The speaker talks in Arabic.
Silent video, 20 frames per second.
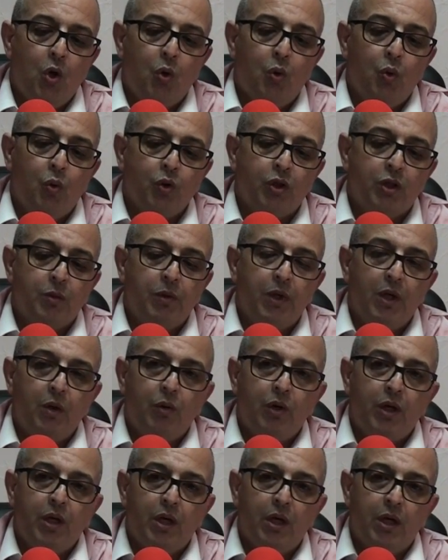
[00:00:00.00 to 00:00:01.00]
ونتمنى
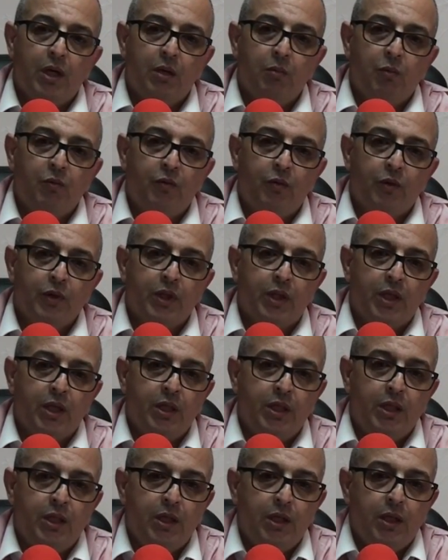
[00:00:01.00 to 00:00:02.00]
أن هذه المفاوضات
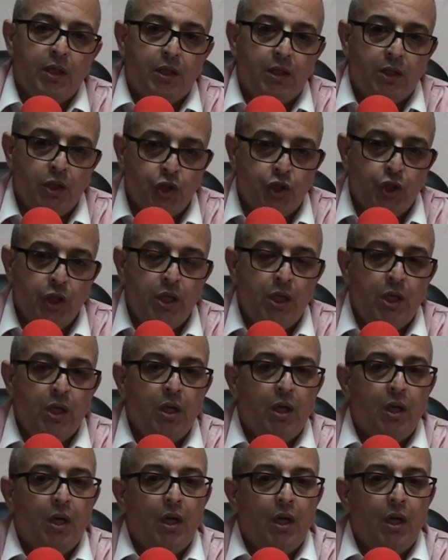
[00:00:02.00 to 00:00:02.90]
هذه تنجح